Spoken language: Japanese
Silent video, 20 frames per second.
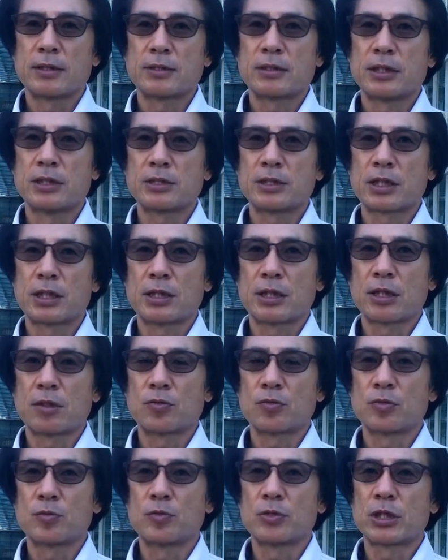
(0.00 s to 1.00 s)
接し方、
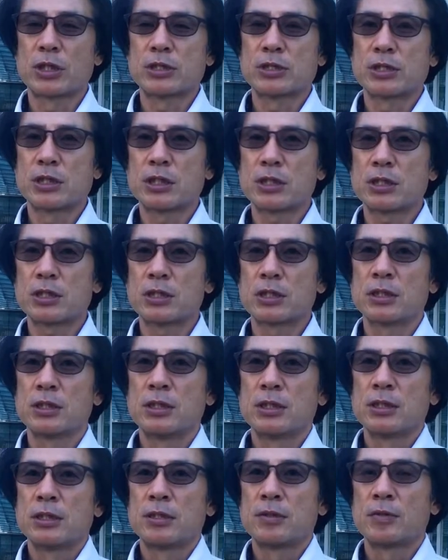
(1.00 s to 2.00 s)
子どもたちや
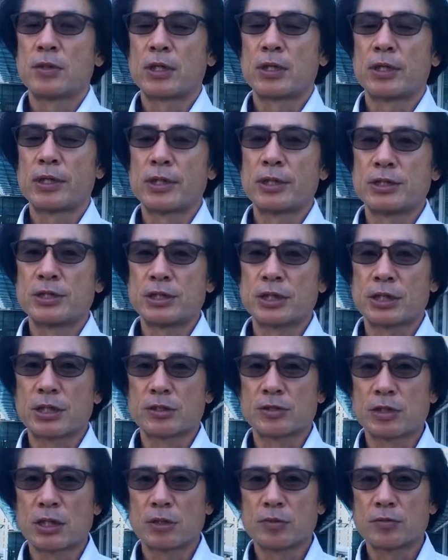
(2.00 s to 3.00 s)
我々地域
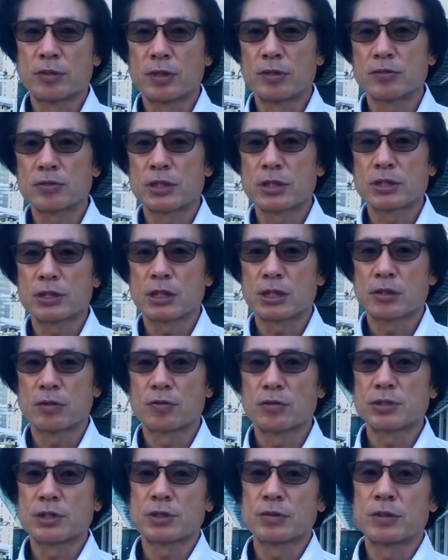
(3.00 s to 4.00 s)
スタッフへの接し方
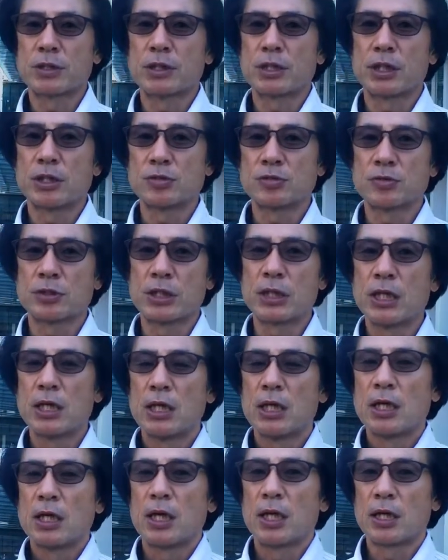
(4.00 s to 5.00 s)
をしてくれて非常に
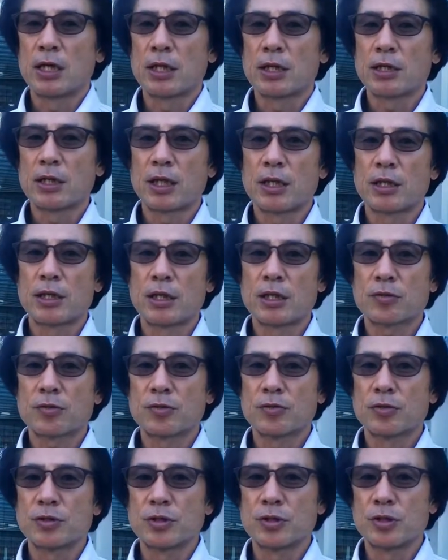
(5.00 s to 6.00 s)
ありがたいなと
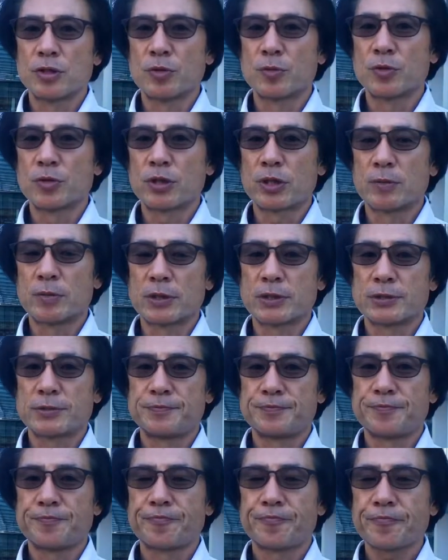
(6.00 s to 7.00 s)
いうふうに思ってます。
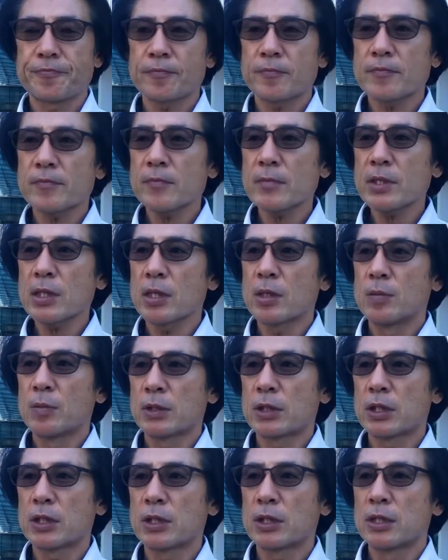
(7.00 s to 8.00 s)
ま
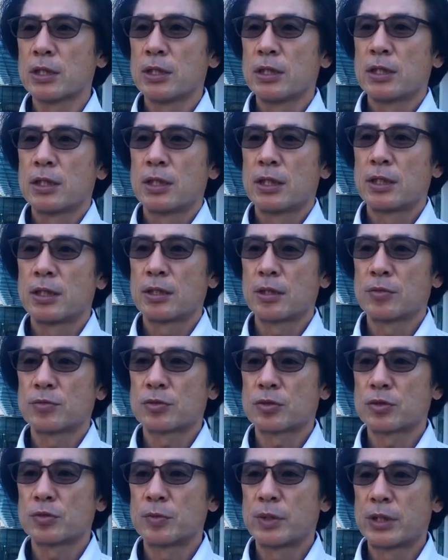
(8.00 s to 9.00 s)
た、
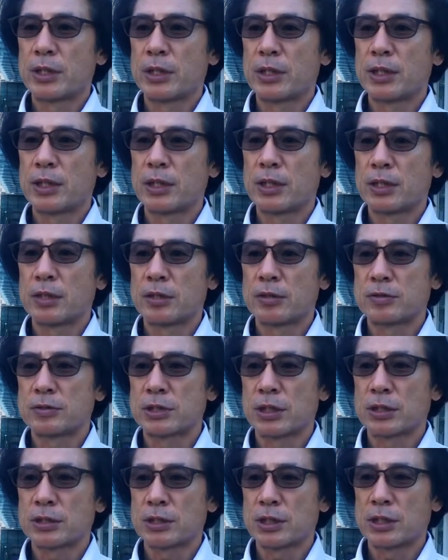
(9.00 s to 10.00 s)
遅くまで打
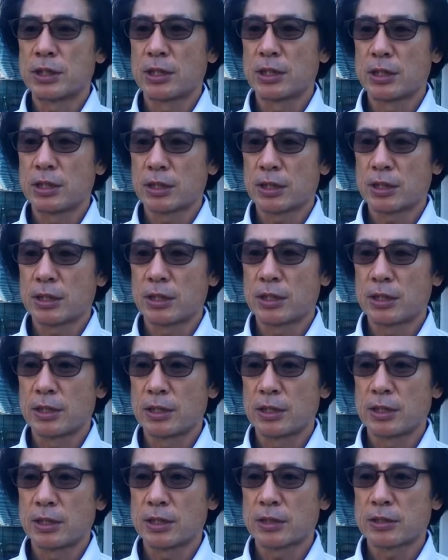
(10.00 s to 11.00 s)
ち合わせに、
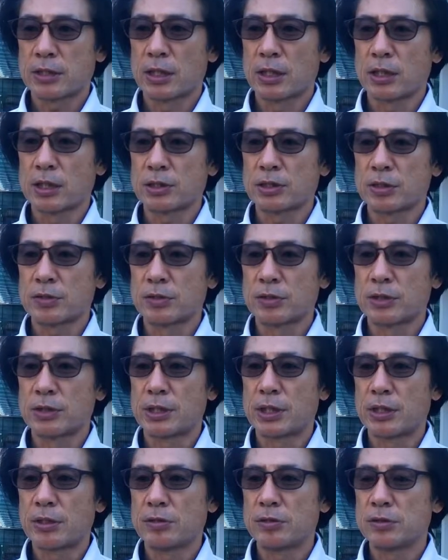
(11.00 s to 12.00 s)
参加してくれ
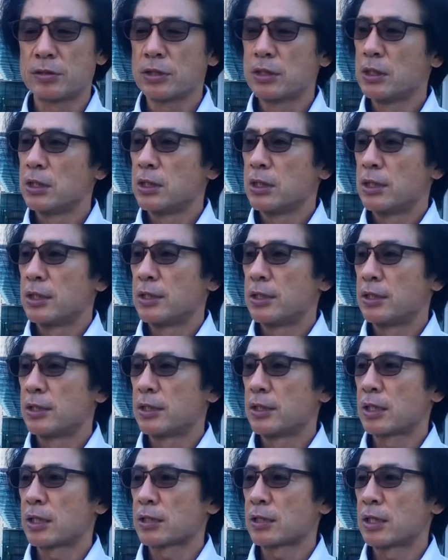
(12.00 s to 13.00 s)
ている、
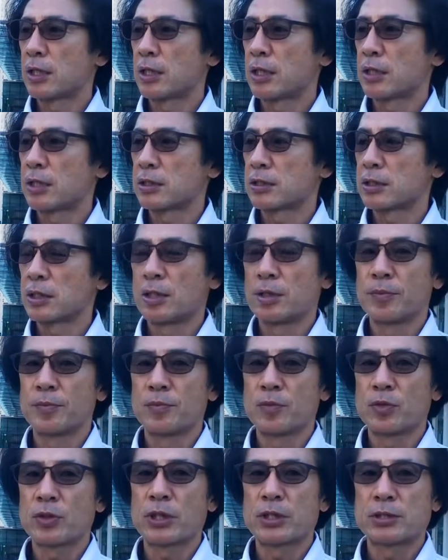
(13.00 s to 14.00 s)
中田さん
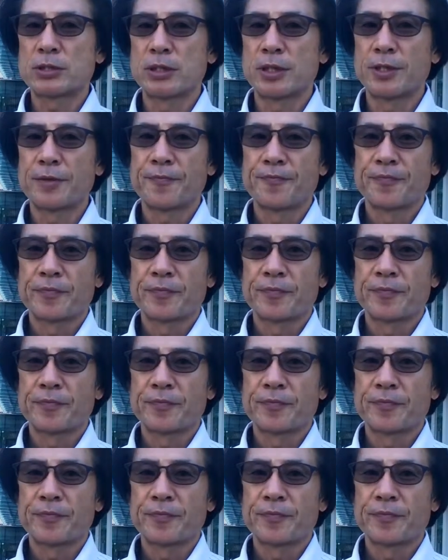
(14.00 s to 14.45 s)
もですね、